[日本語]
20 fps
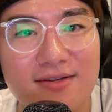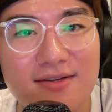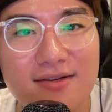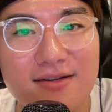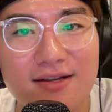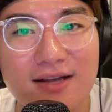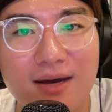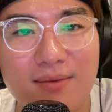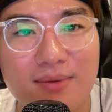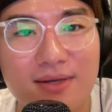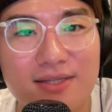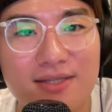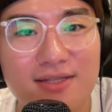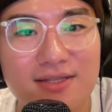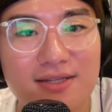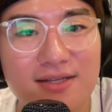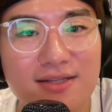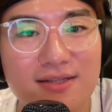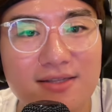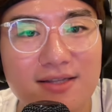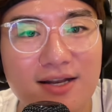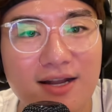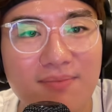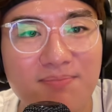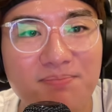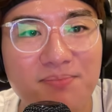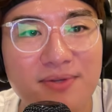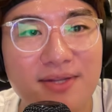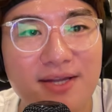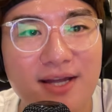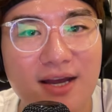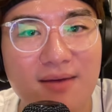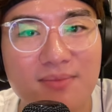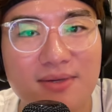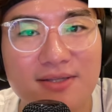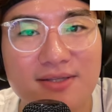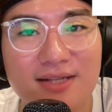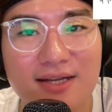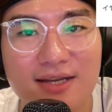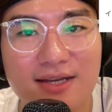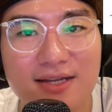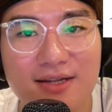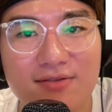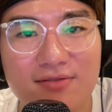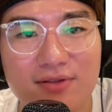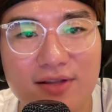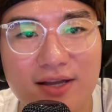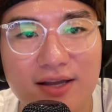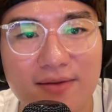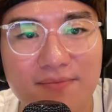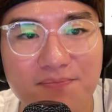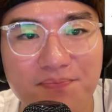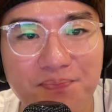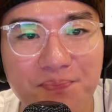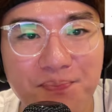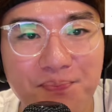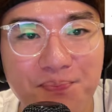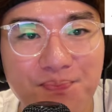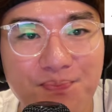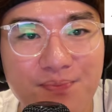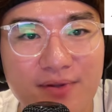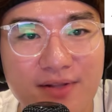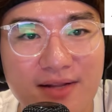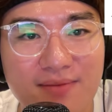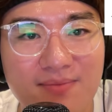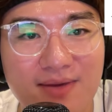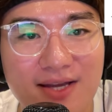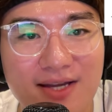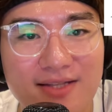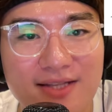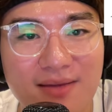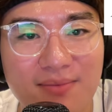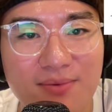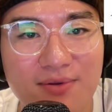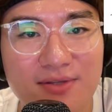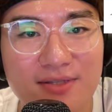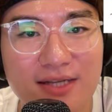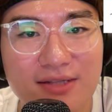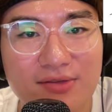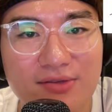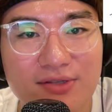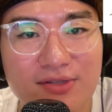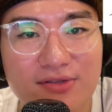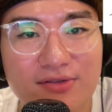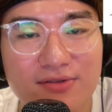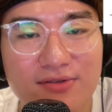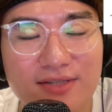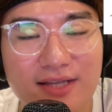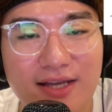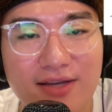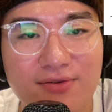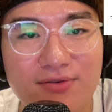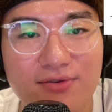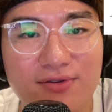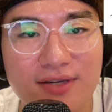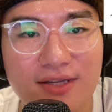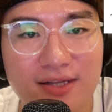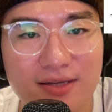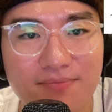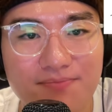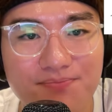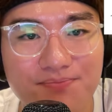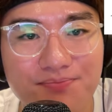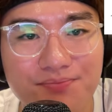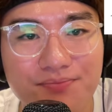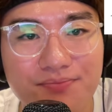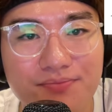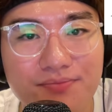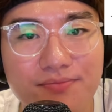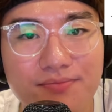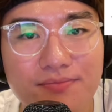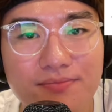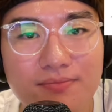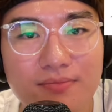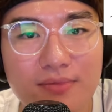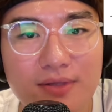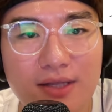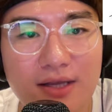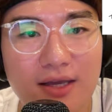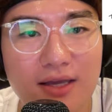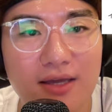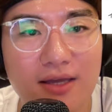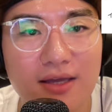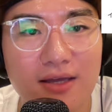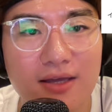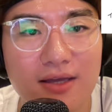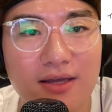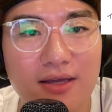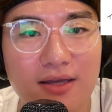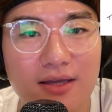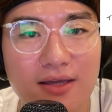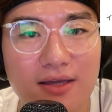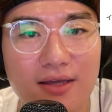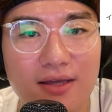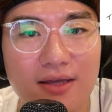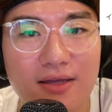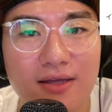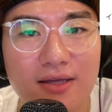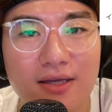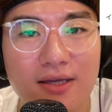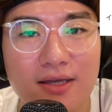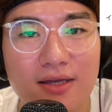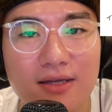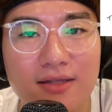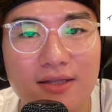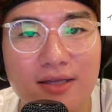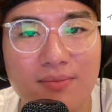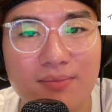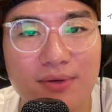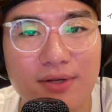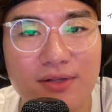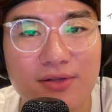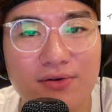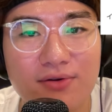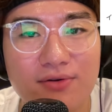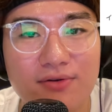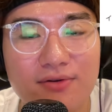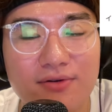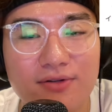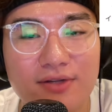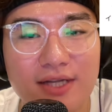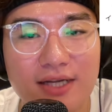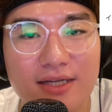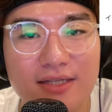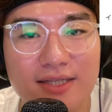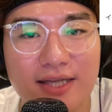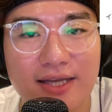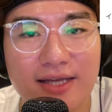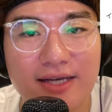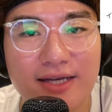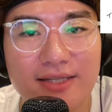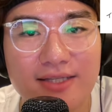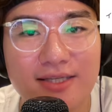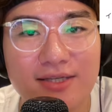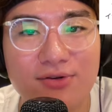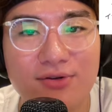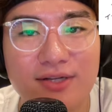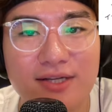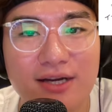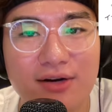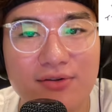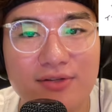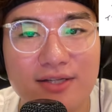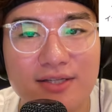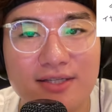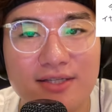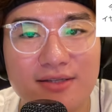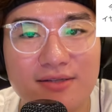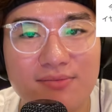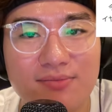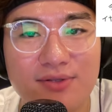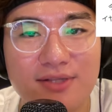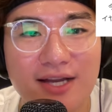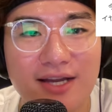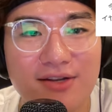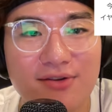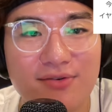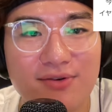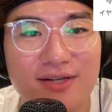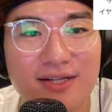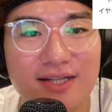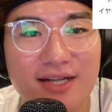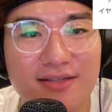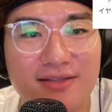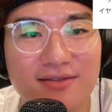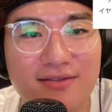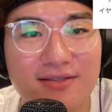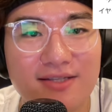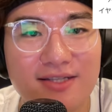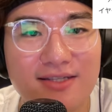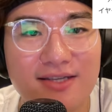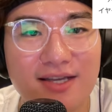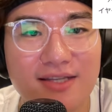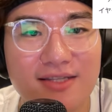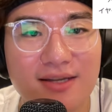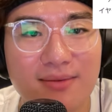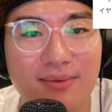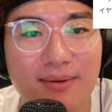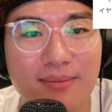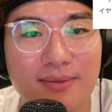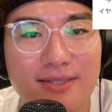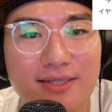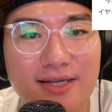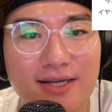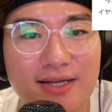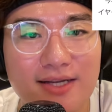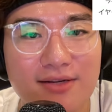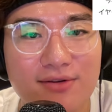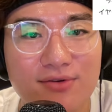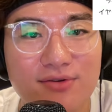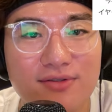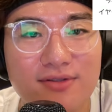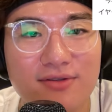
かましに行ってラップでかますだけなので、うんと、何倍がデビューした年の最後の日に、えー、キンプリと女再下し4、5人が同じ舞台の上に立つ、実現すれば間違いなく